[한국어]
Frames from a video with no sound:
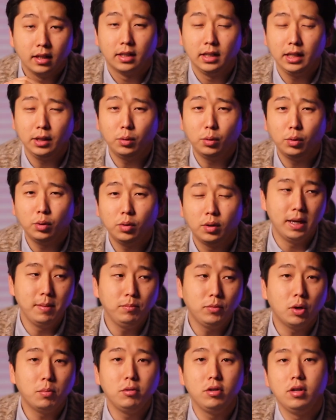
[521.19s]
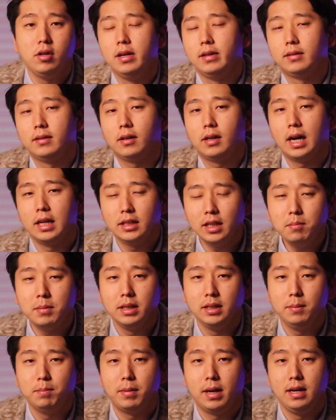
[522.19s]
그리고 BMW에서 가장
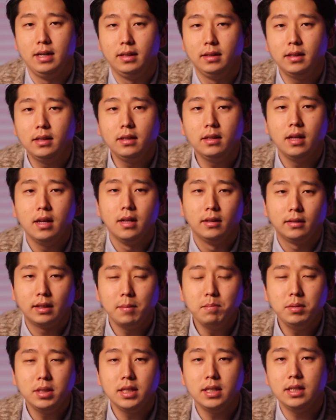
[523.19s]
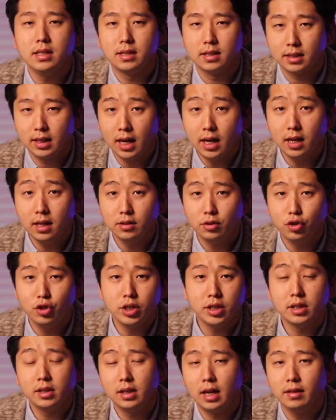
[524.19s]
많이 팔리는 3시리즈가
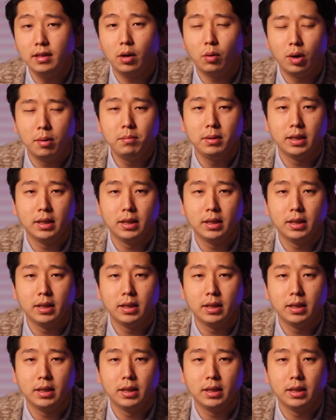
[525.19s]
출시를 한다고